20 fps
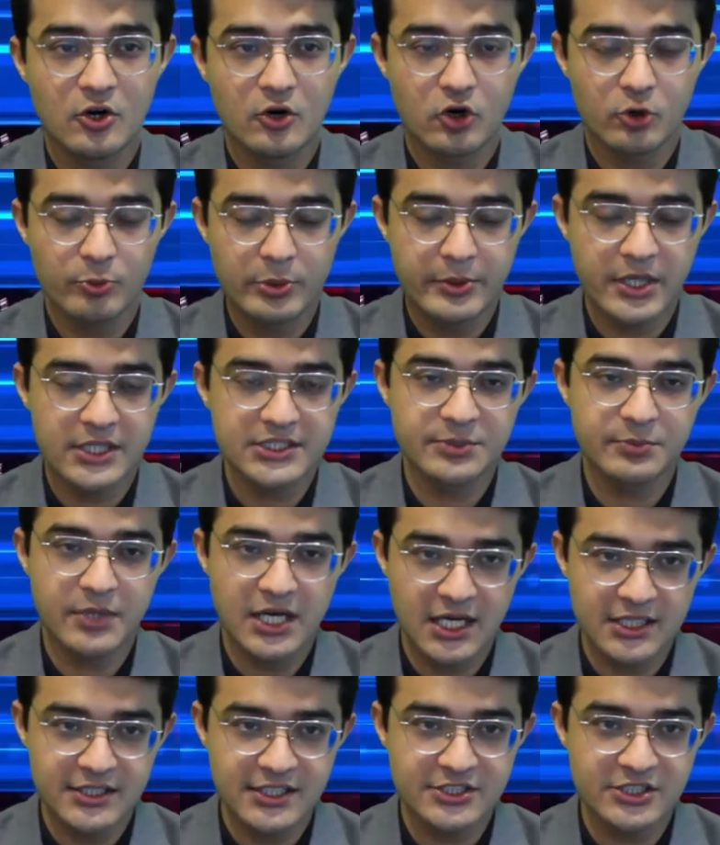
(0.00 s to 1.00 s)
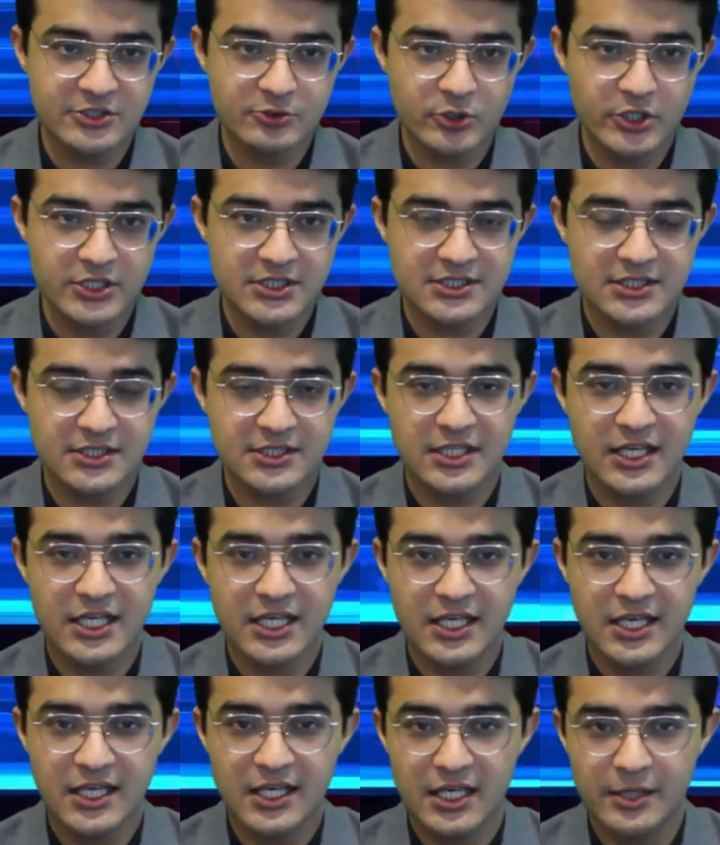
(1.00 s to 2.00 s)
অভিবাসী বাংলাদেশি রয়েছে
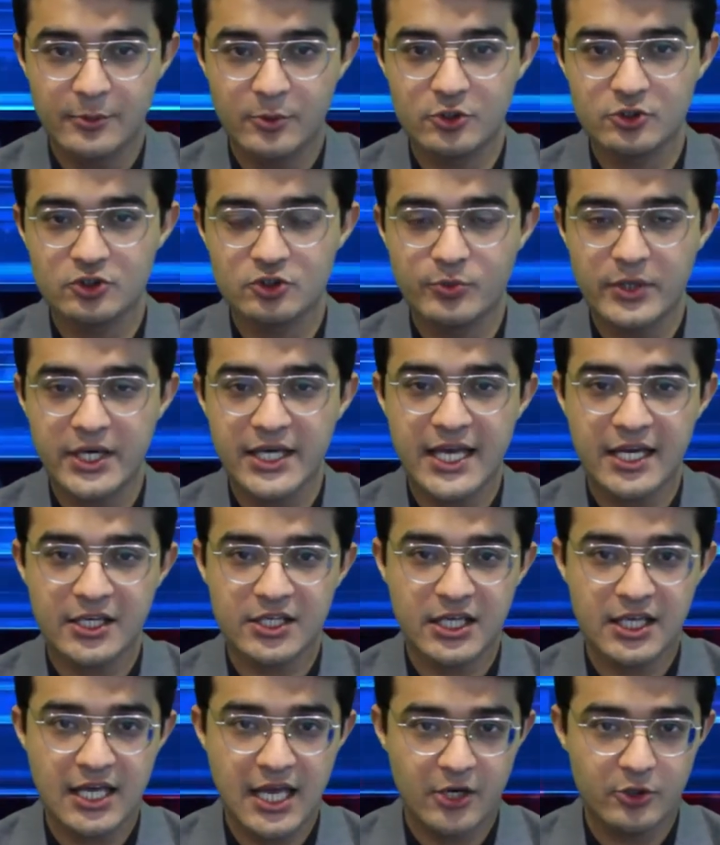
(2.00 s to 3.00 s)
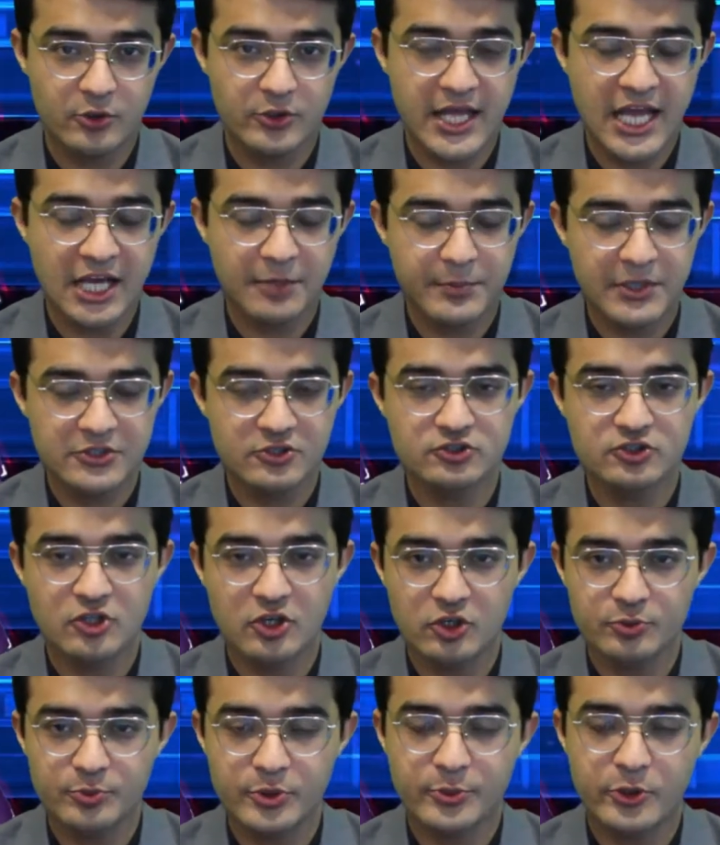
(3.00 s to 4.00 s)
এবং দুবাই এখন একমাত্র
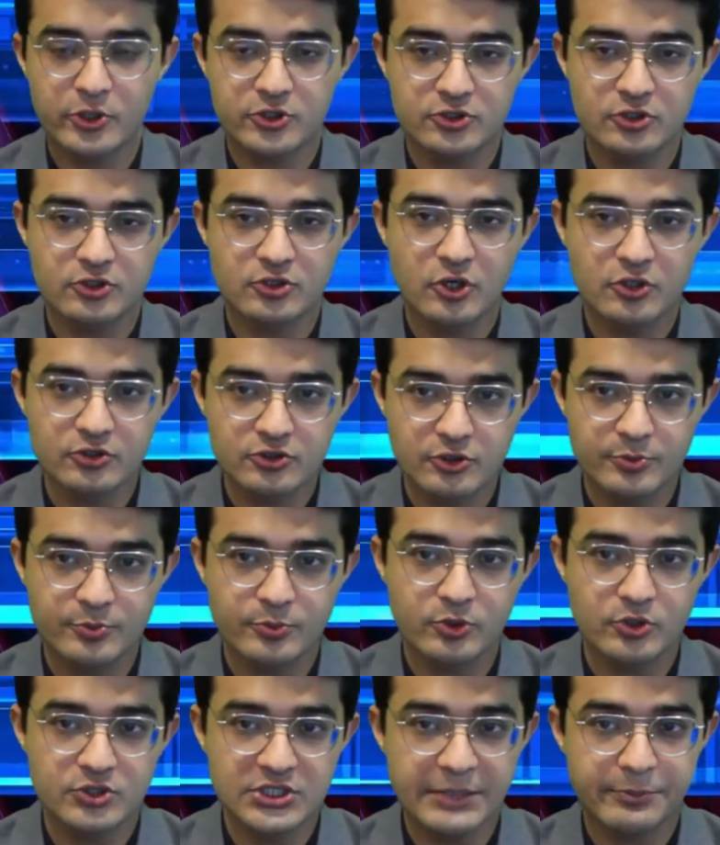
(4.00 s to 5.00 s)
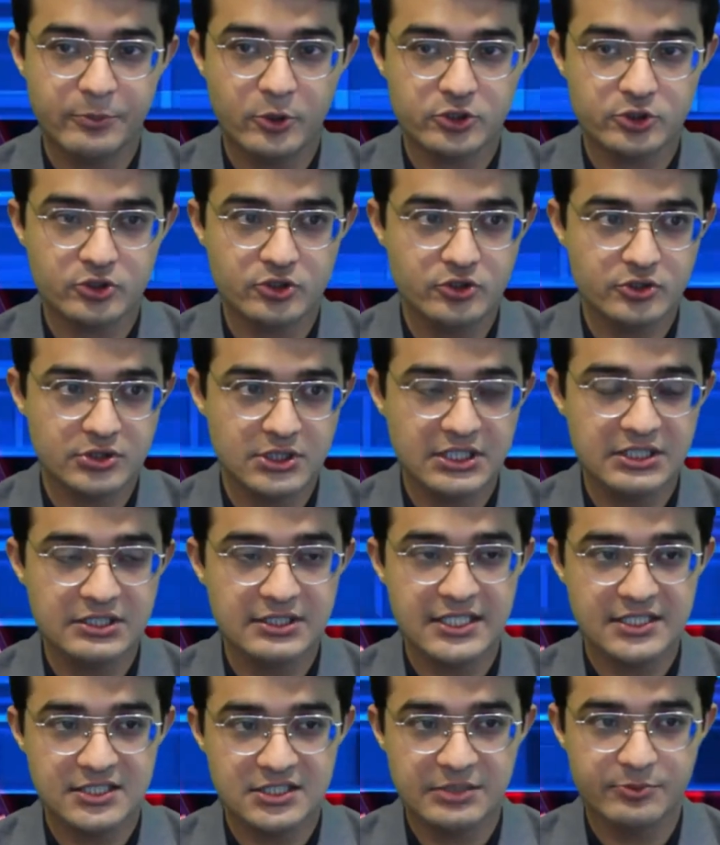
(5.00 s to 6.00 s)
জনপ্রিয় পর্যটন গন্তব্য যা পর্যটকদের
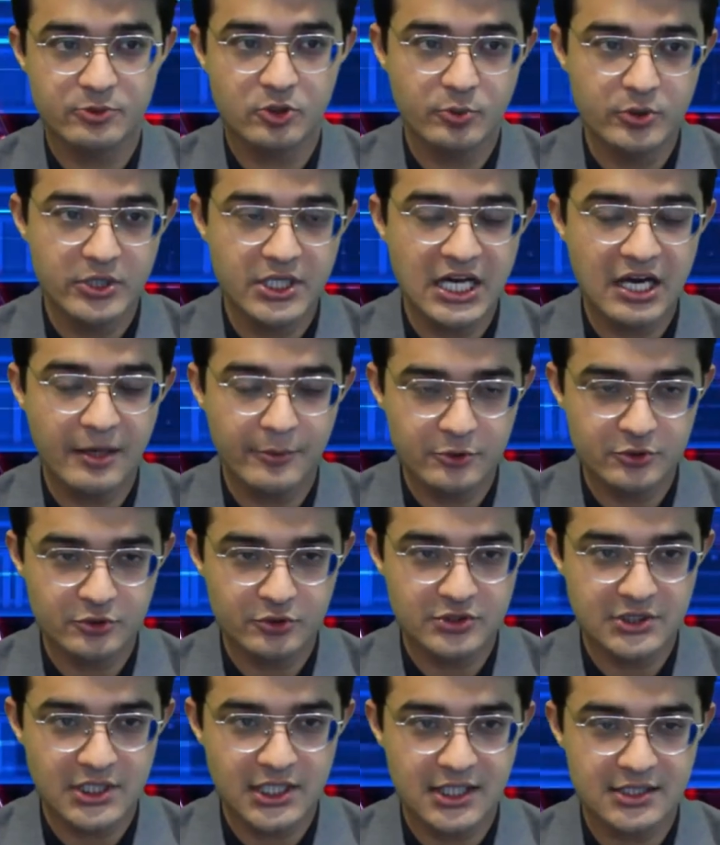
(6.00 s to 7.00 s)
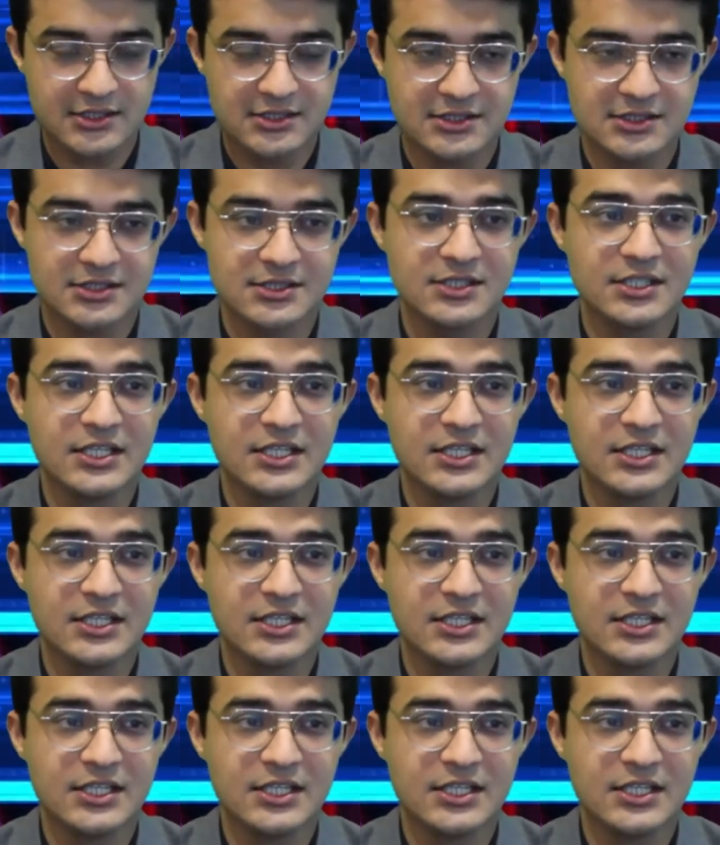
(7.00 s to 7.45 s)
দেশটি ভ্রমণে আমন্ত্রণ জানাচ্ছে